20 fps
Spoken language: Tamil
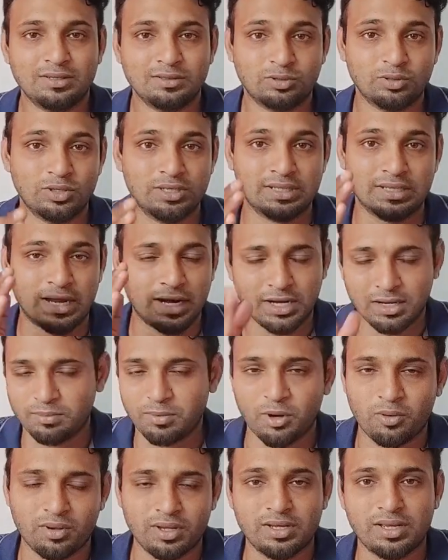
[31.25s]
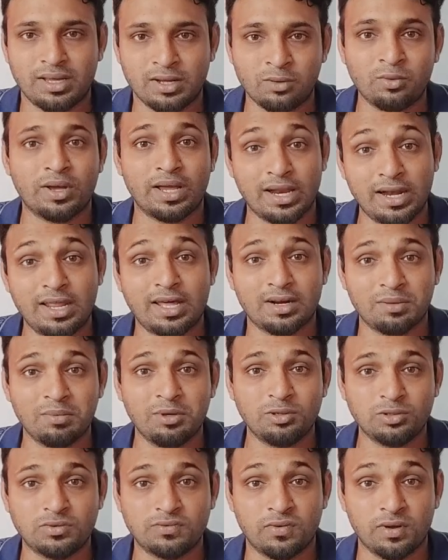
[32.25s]
ஸோ இது கண்டிப்பாக உங்கள் உங்கள்
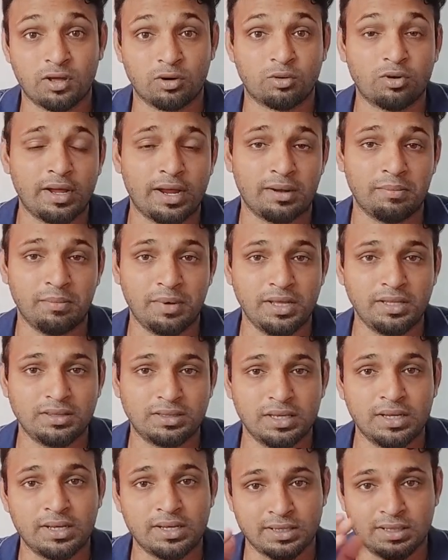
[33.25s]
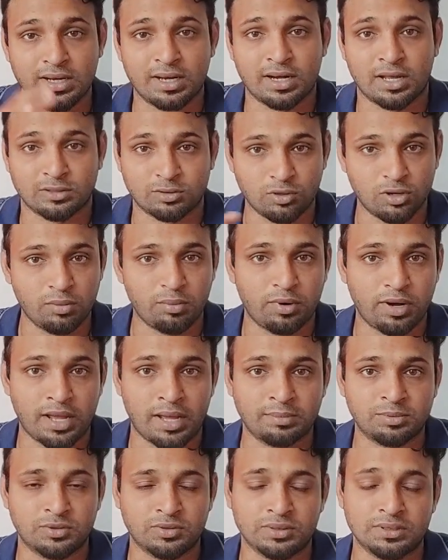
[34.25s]
எல்லாருக்குமே யூஸ்ஃபுல்லாக இருக்கும் அண்ட் மெயின் திங் இதில் நான் சொல்ல போகிற
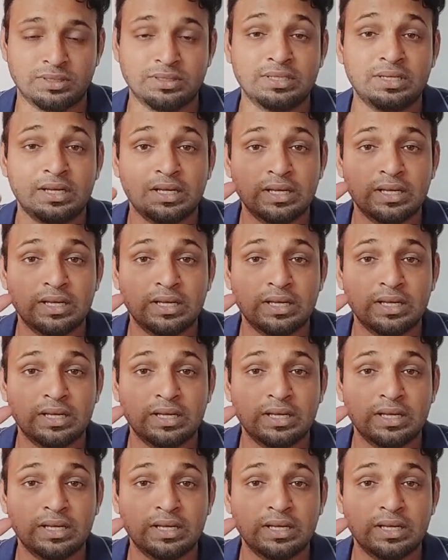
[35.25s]
ஆப்ஸ் வந்து